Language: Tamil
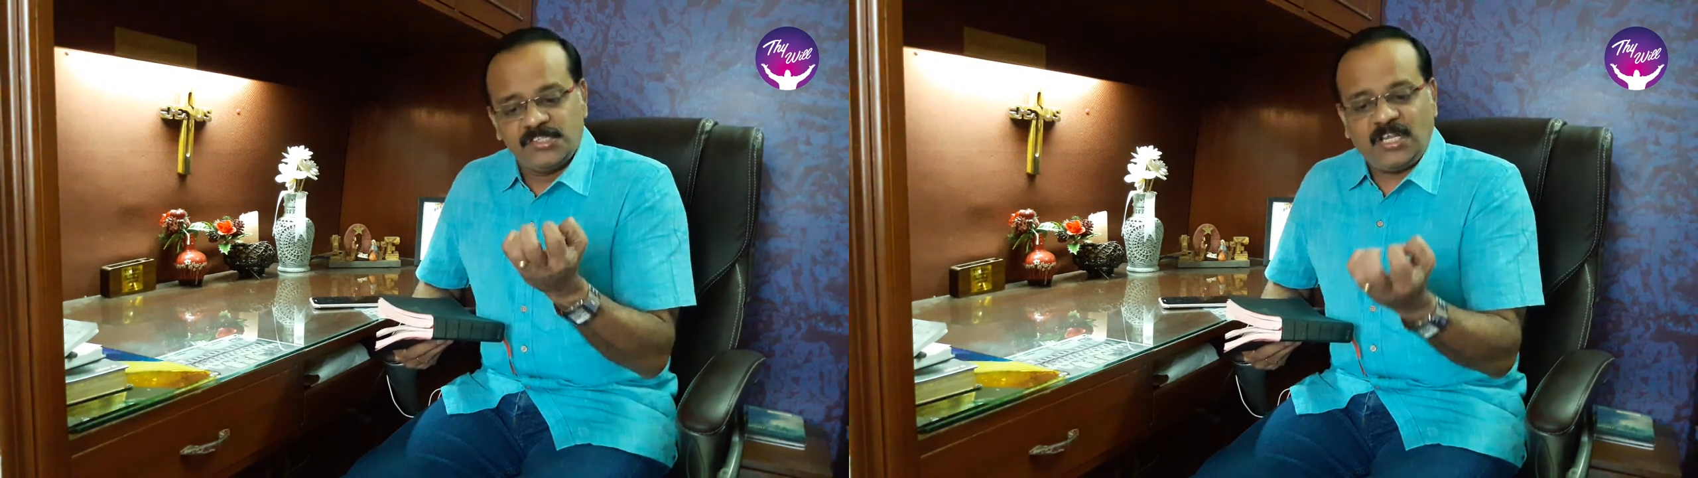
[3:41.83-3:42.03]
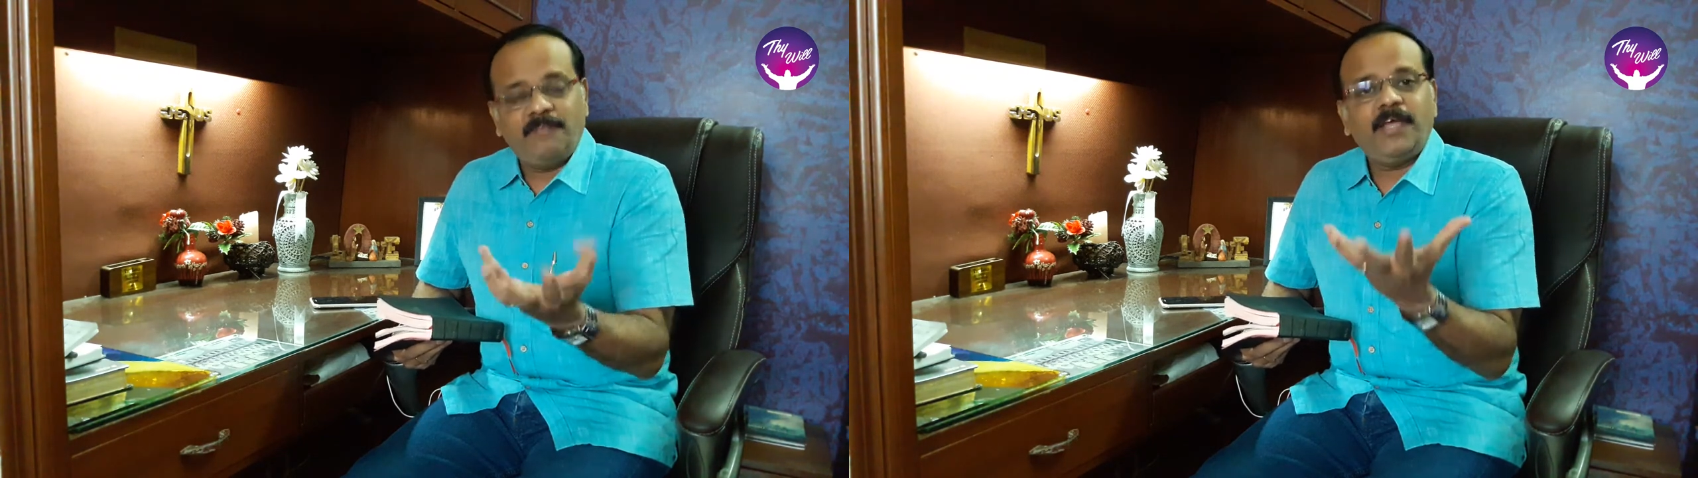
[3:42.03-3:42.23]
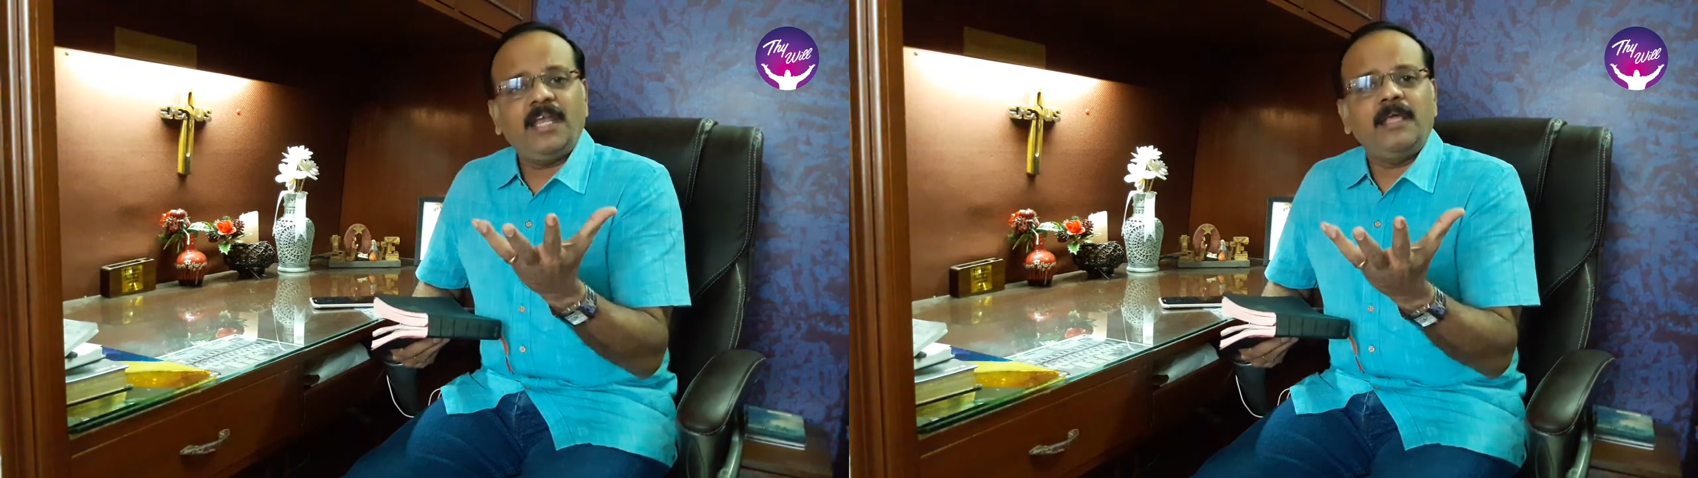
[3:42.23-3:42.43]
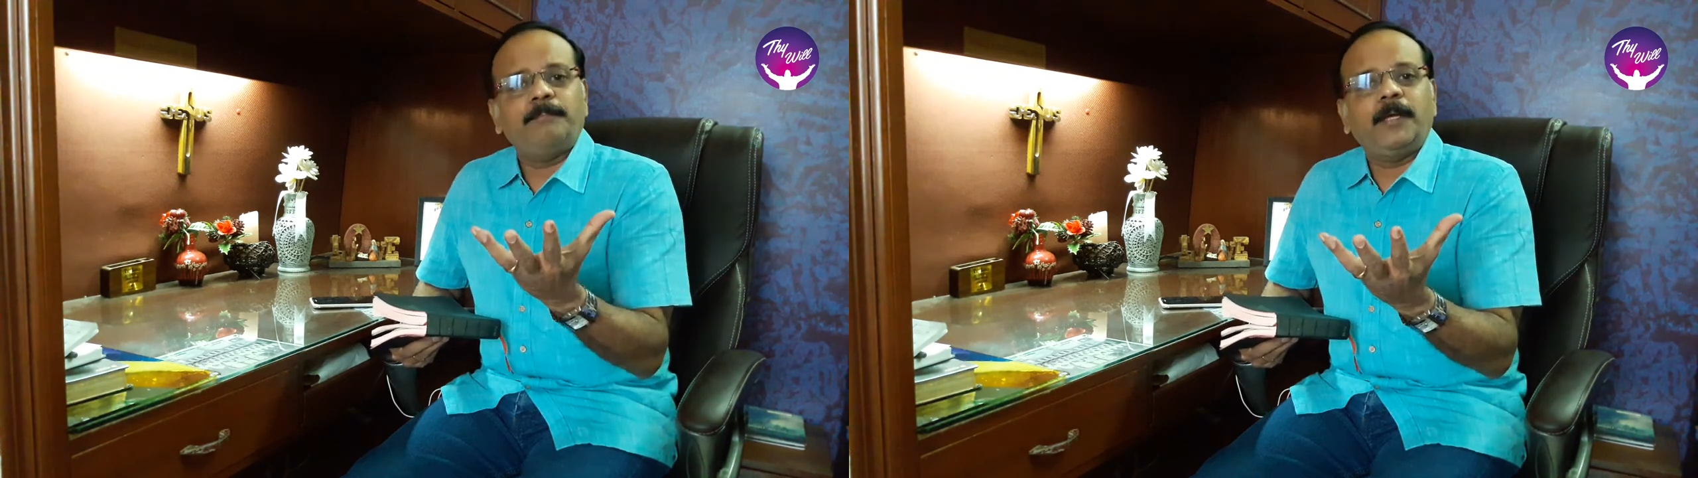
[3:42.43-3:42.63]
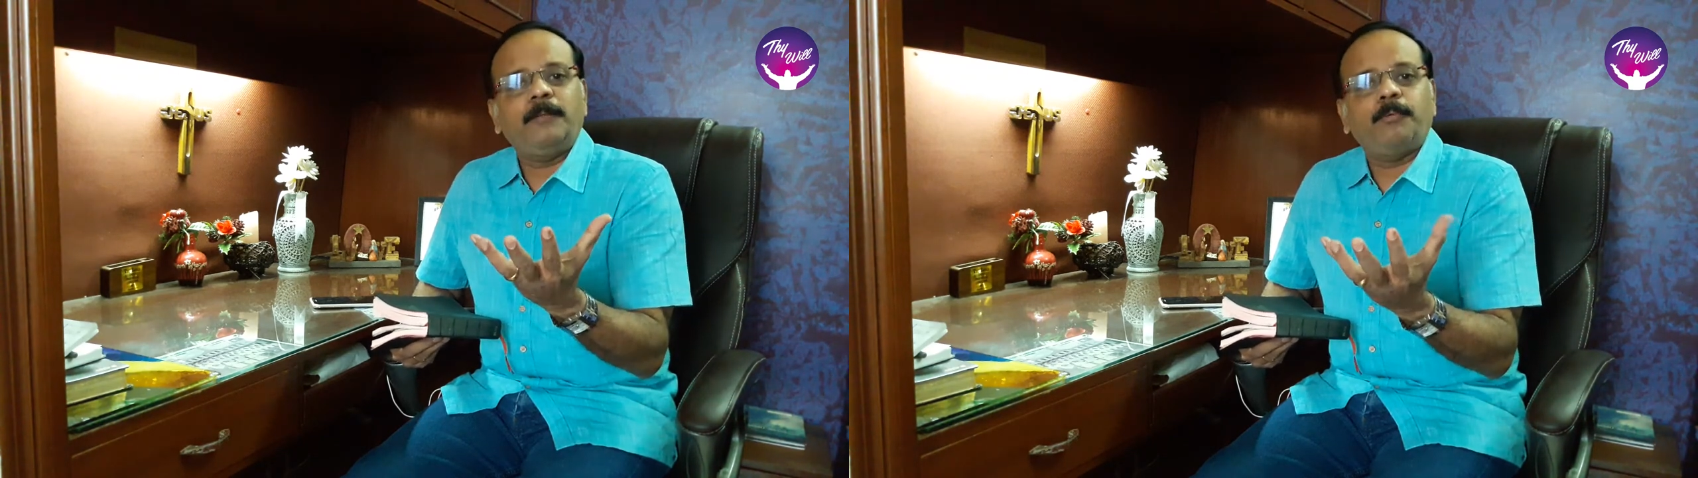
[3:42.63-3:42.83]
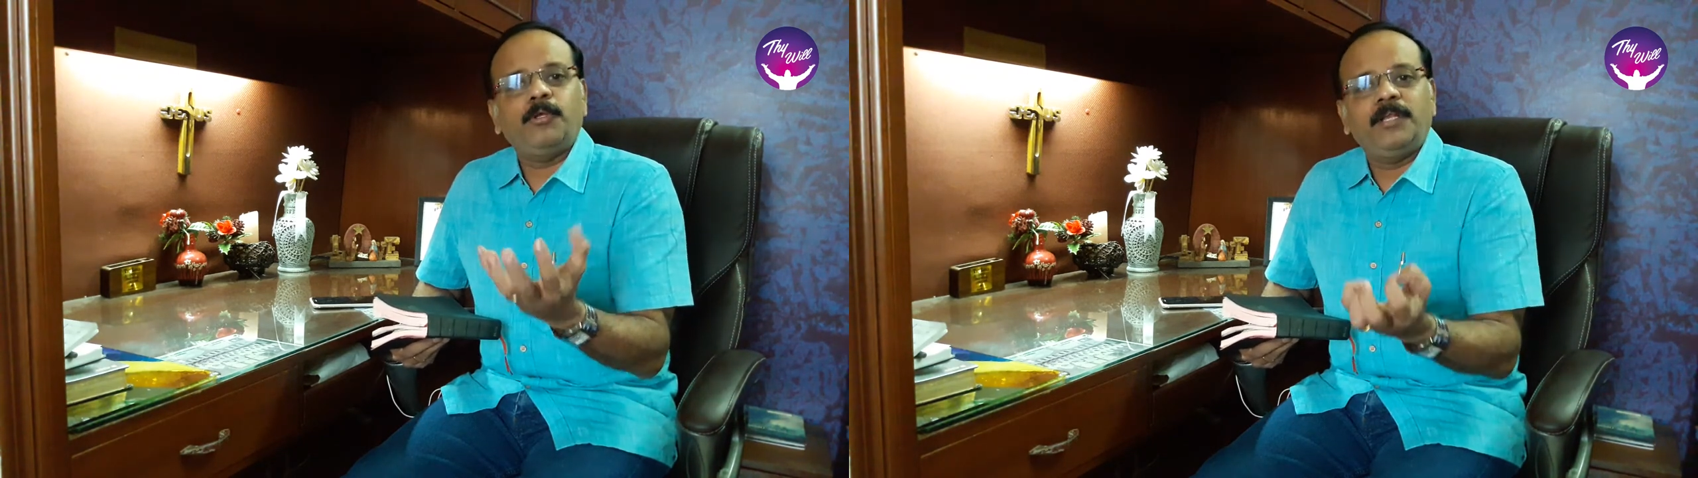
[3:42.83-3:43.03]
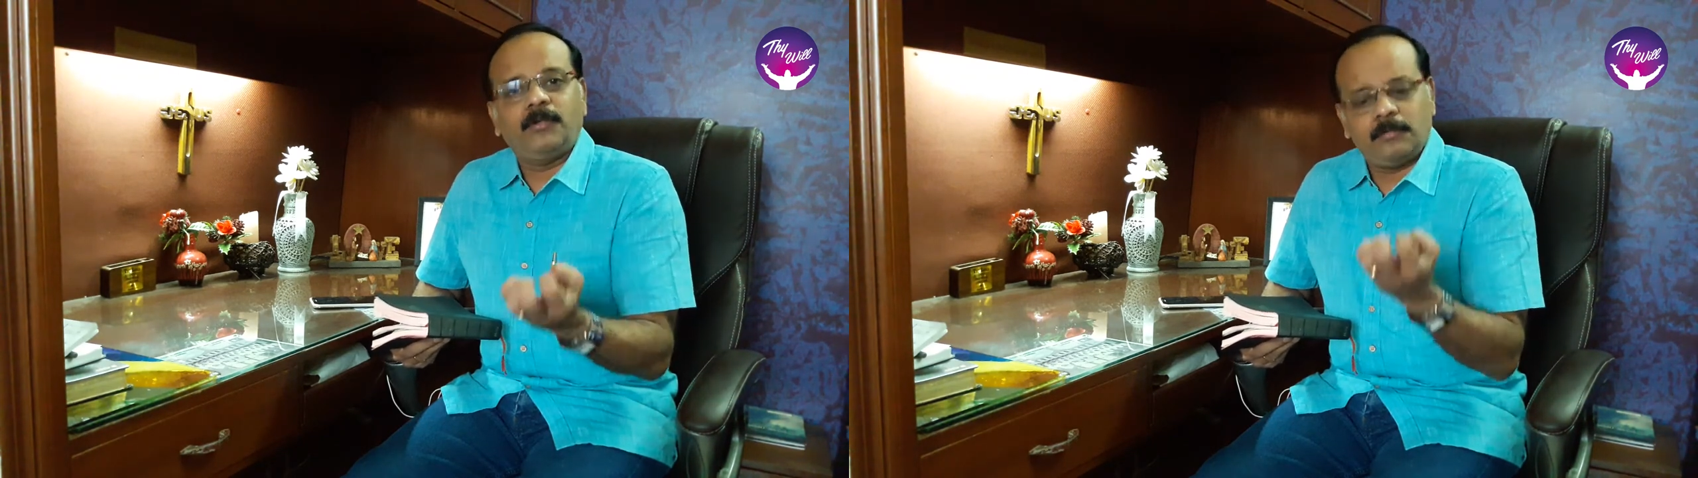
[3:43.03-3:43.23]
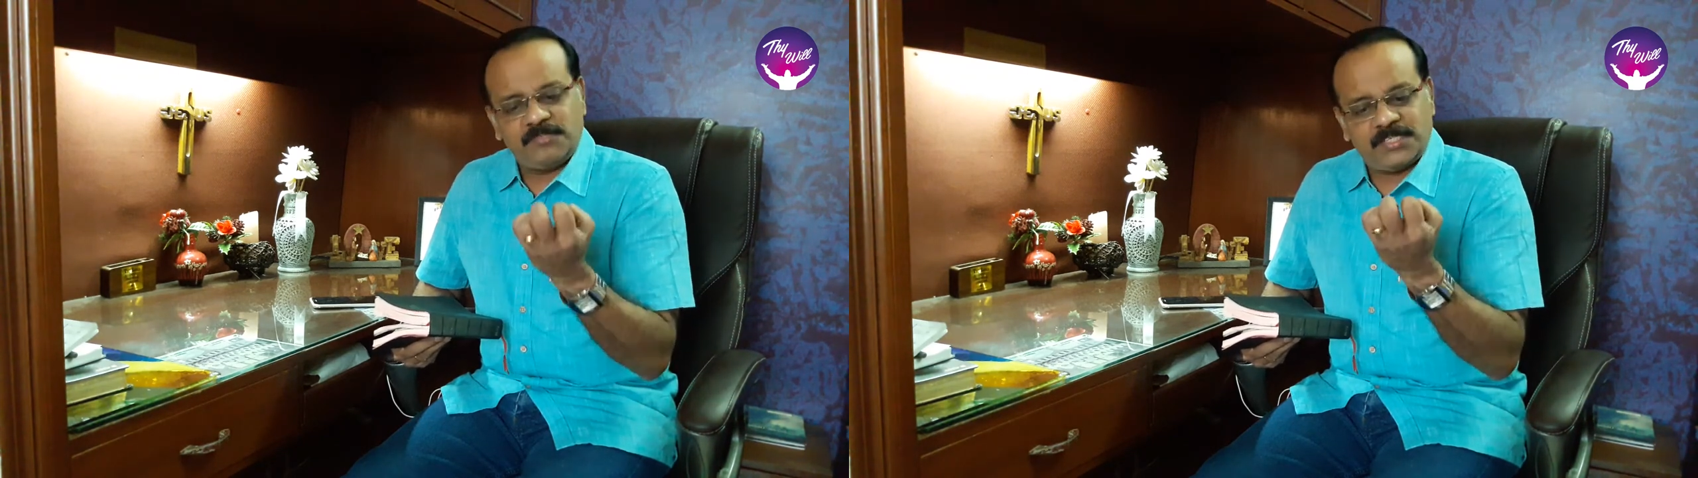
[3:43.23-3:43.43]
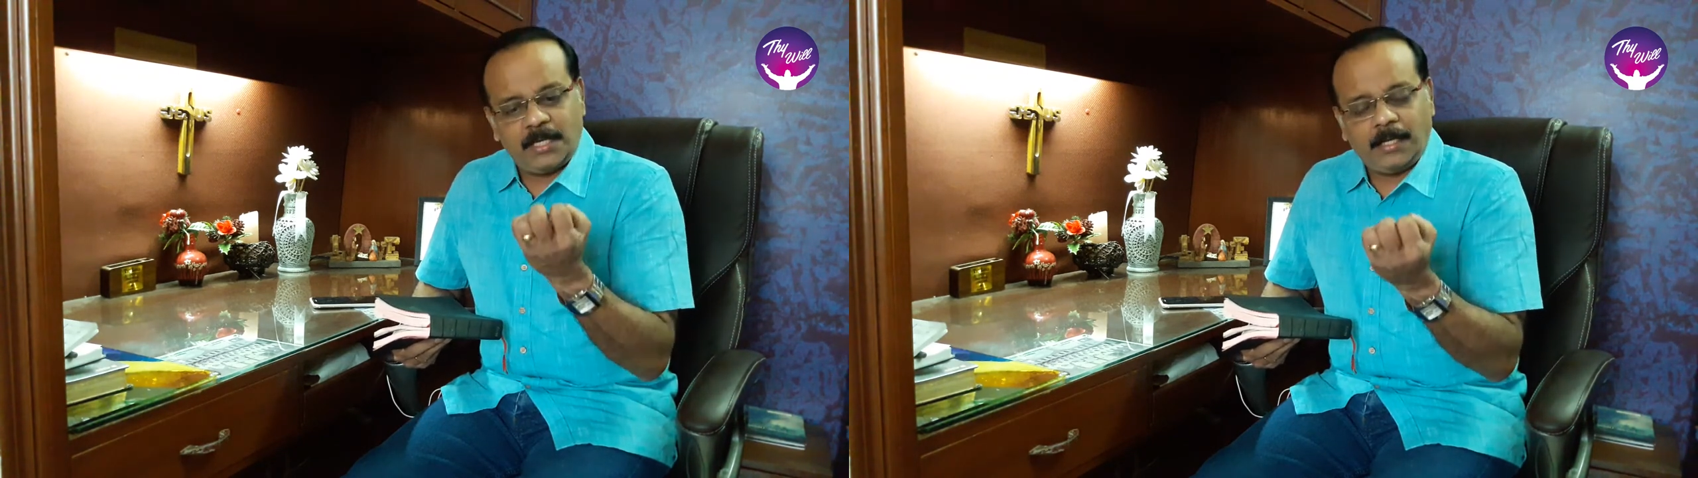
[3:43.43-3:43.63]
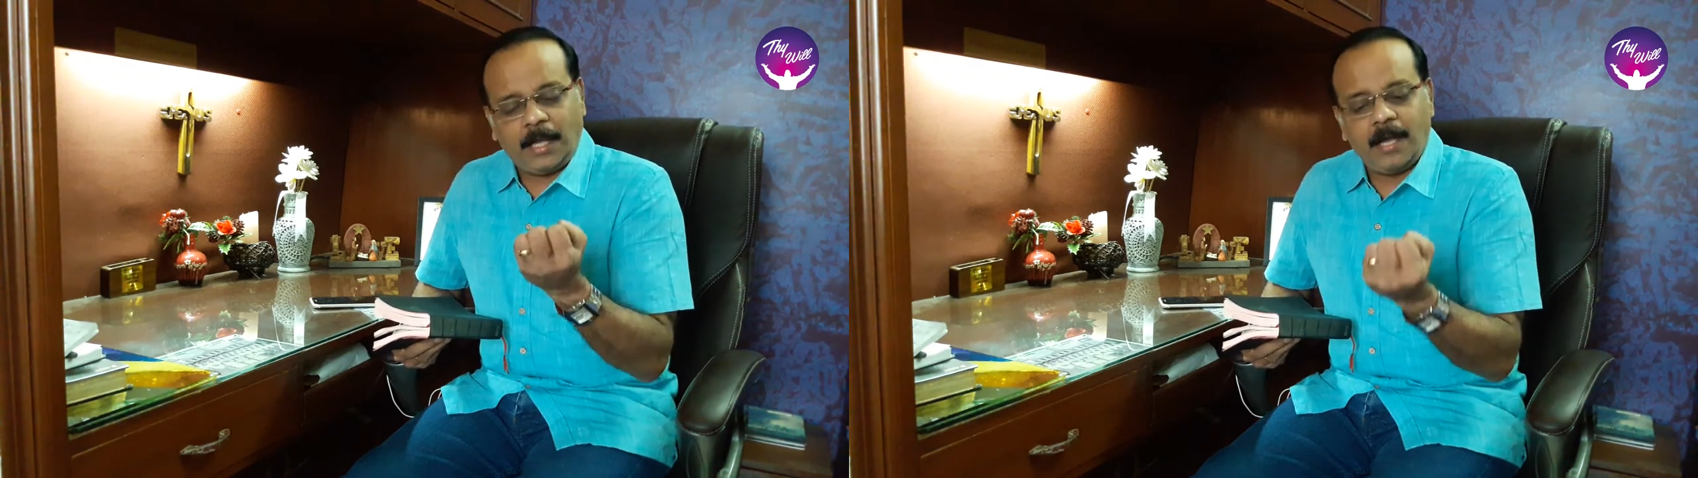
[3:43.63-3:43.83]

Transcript: சில வேலை பறி போயிருக்கும் சில